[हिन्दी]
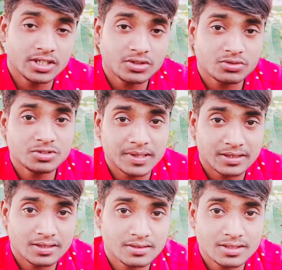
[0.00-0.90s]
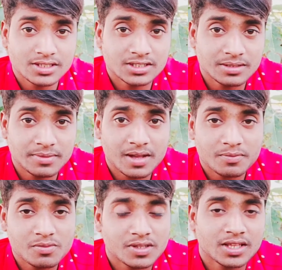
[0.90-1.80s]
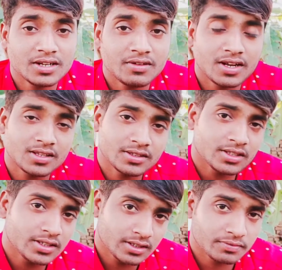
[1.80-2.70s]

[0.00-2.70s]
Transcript: यही कुछ बेसिक सी चीज़ें मैं आपको बताने वाला था